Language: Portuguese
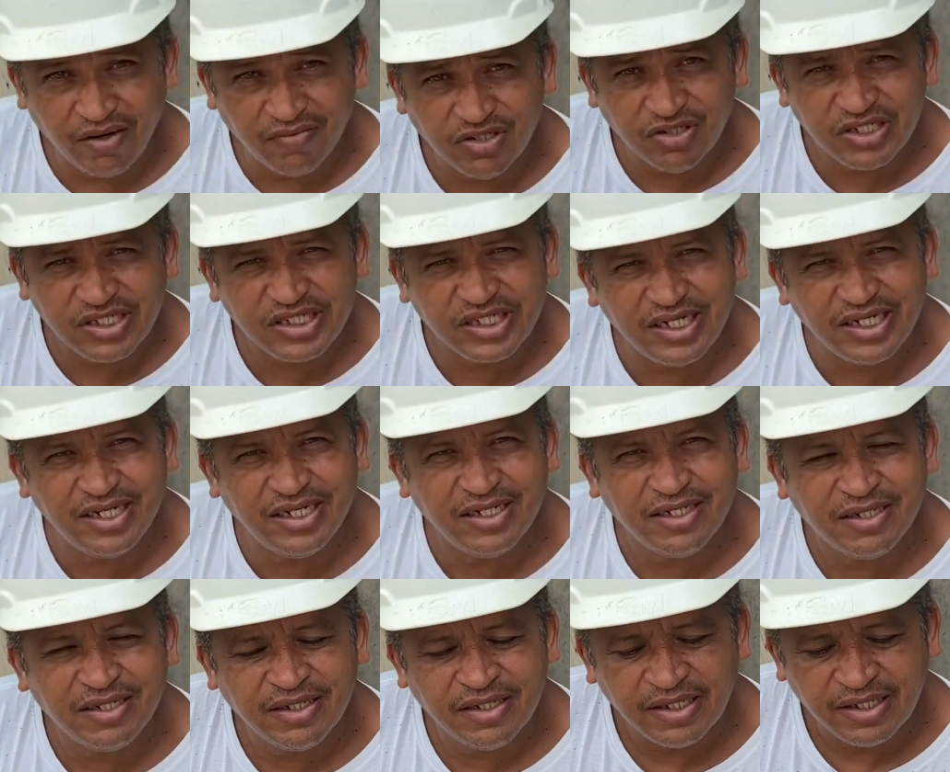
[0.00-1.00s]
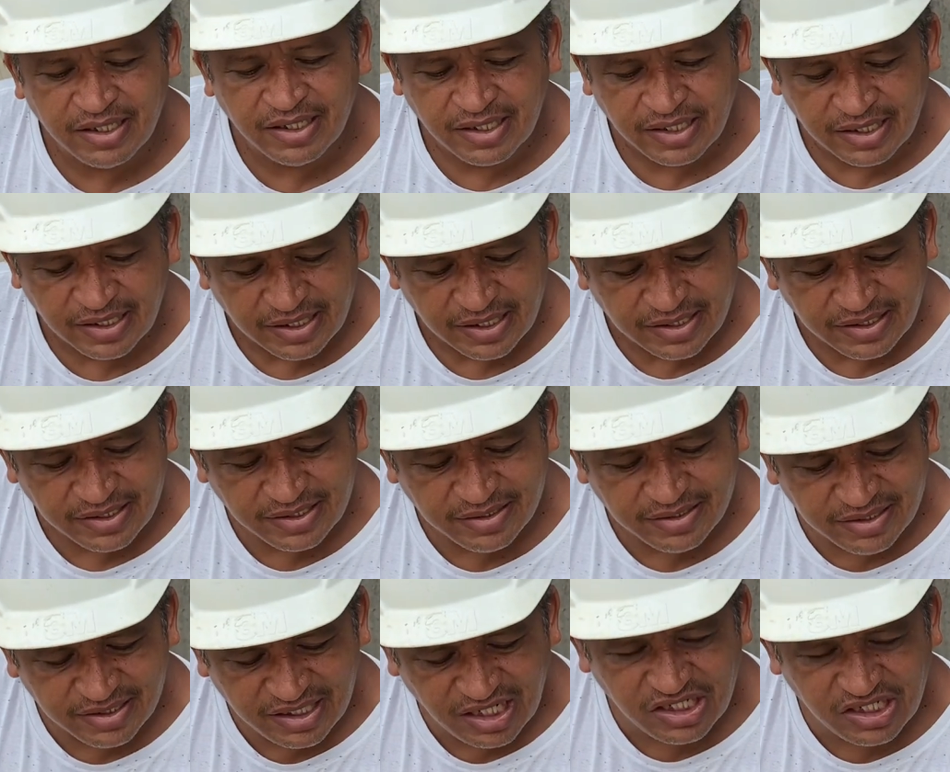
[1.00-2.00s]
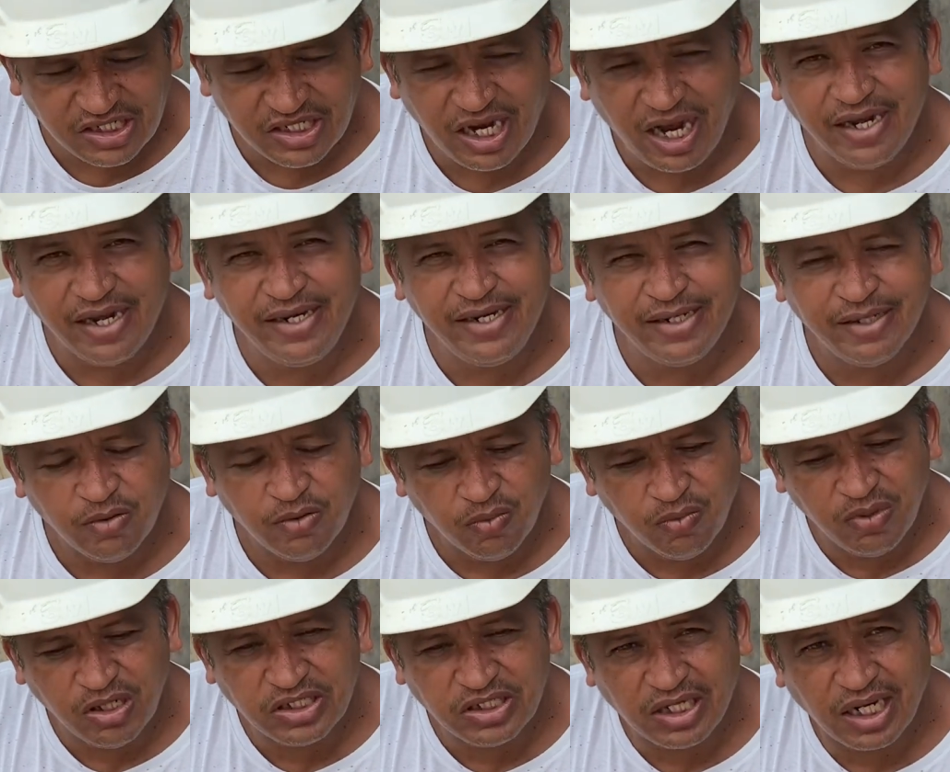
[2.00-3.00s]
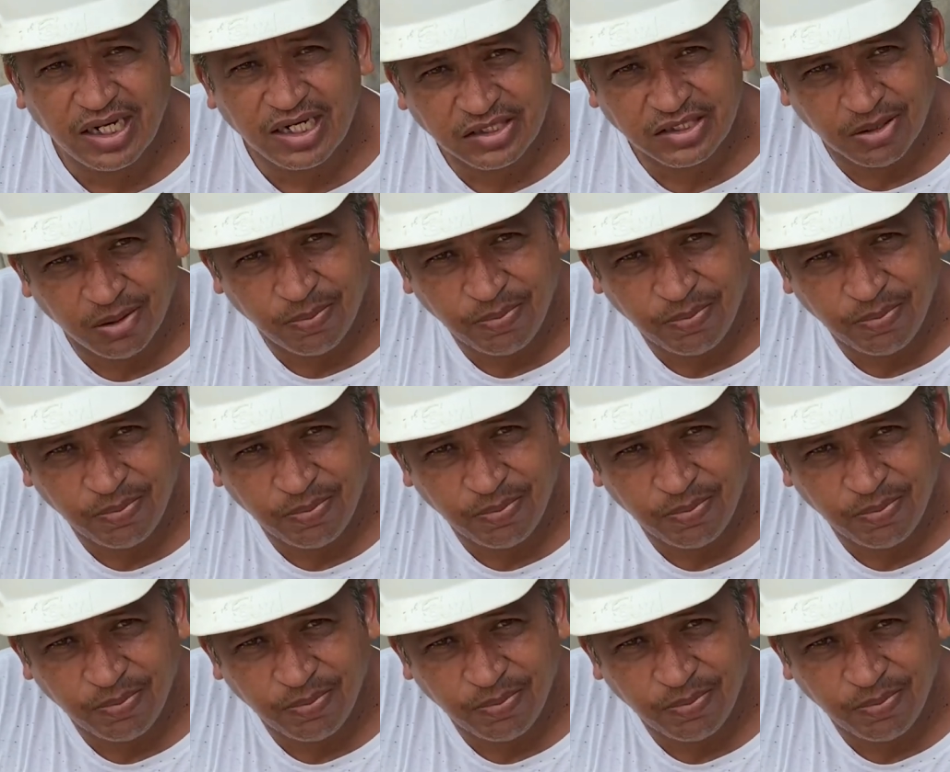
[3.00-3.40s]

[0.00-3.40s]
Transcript: você deixar aí uma instalação